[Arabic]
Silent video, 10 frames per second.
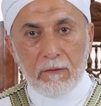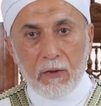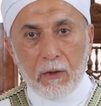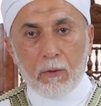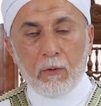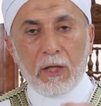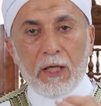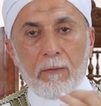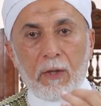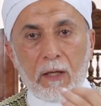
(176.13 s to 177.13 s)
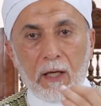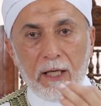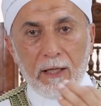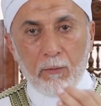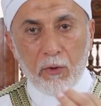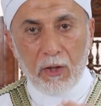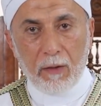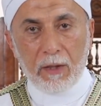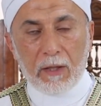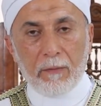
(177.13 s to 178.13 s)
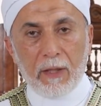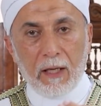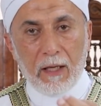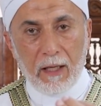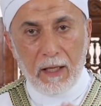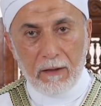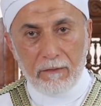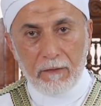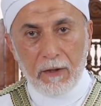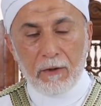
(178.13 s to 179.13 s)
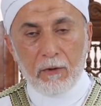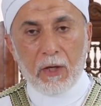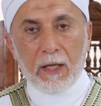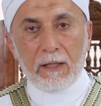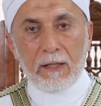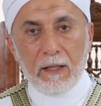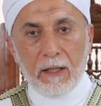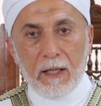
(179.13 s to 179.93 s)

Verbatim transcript: فخروج العبارة غير منضبطة من العارف يؤدي